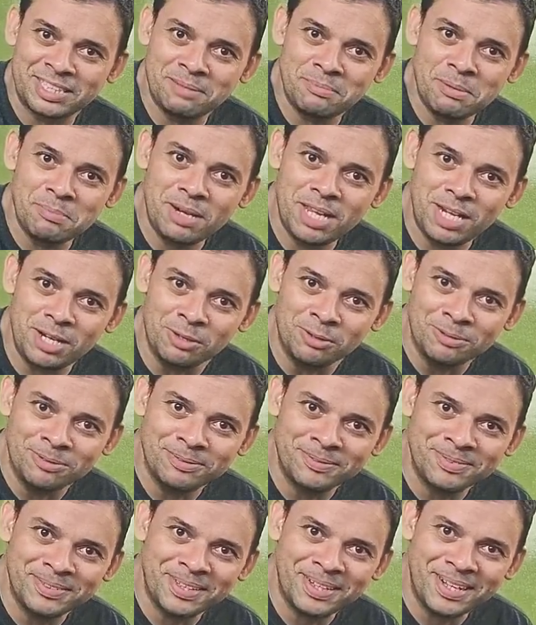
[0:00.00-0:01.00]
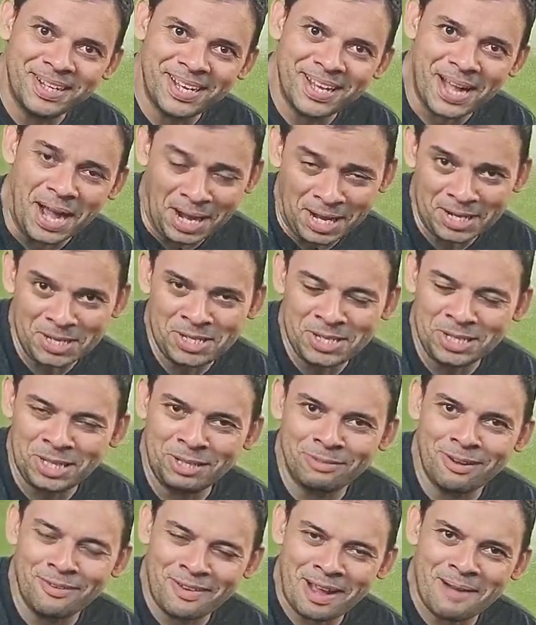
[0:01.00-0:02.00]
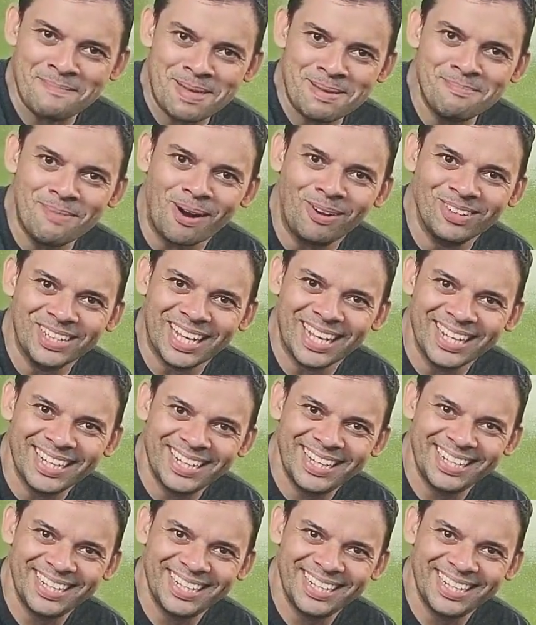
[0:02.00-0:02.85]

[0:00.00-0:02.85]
semi-brilho. Acredito que vai ficar bem bom, né?